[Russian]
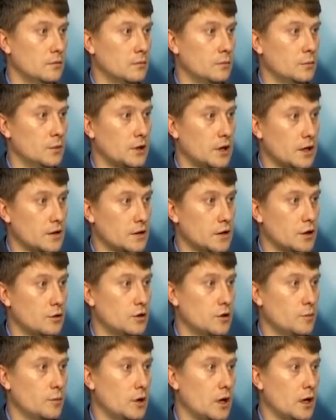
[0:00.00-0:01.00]

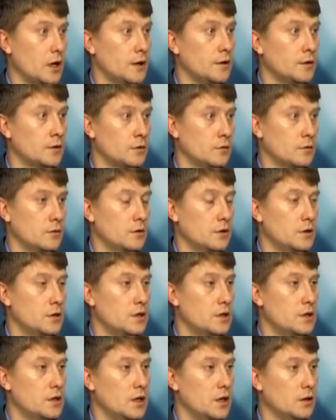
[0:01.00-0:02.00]
подрастающее поколение, то есть на
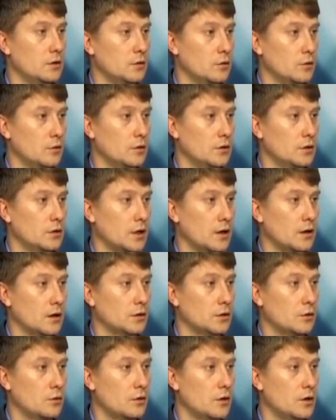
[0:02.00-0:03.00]
детей, но ну и на
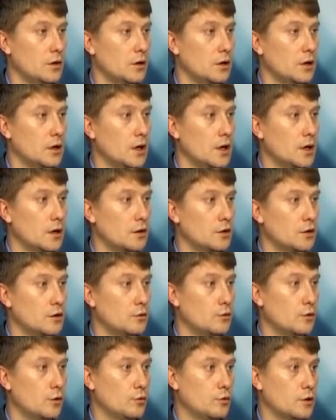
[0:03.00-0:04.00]
другие
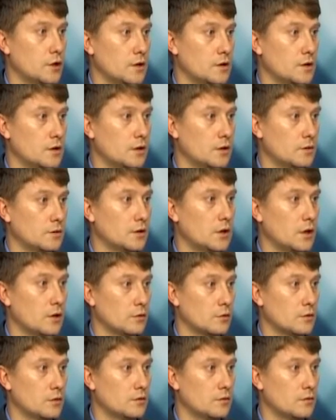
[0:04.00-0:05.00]
категории участников
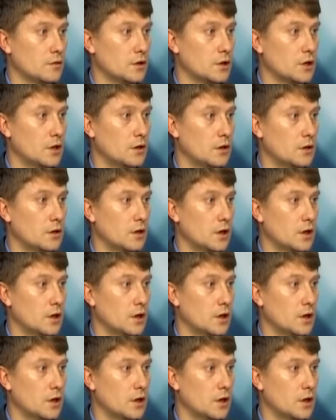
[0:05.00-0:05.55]
дорожного движения.